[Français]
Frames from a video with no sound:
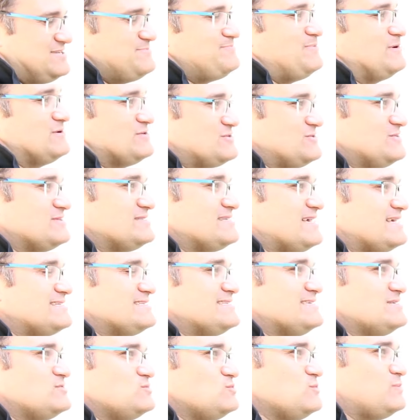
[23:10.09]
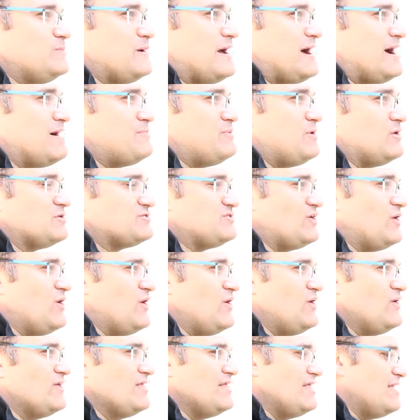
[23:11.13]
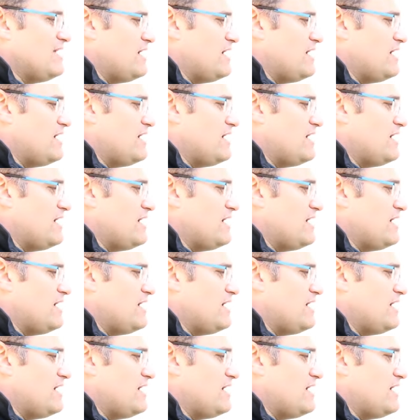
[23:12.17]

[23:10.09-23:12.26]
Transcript: je pense que ça, c'est super important.